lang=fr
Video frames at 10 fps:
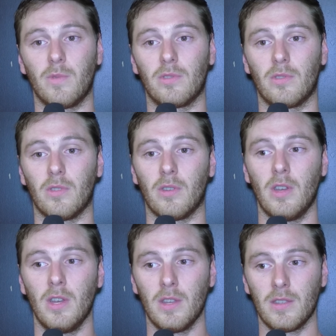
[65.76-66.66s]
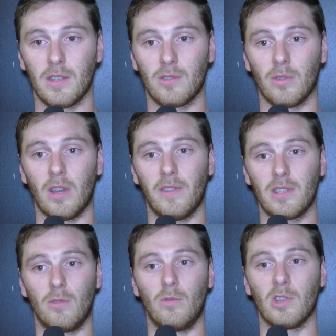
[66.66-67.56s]
et je pense que c'est ce qu'on a
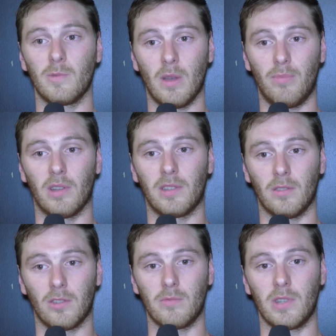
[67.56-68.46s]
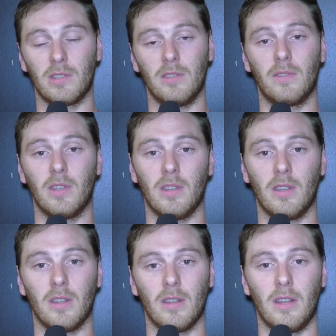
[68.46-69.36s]
fait ça nous lance bien pour atteindre notre objectif qui
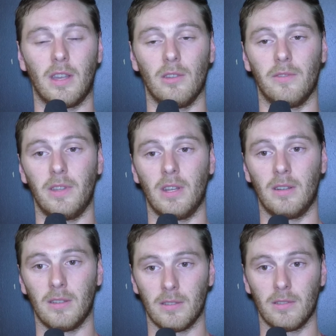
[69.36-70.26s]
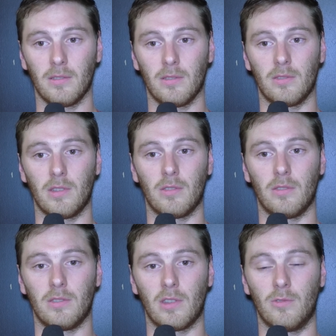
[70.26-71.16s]
est les quarts de finale euh, de cette,
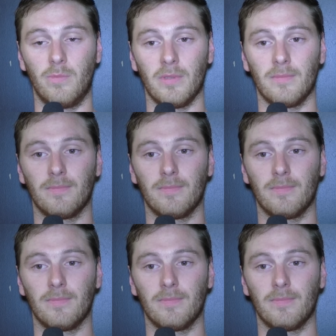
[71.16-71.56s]
de cette coupe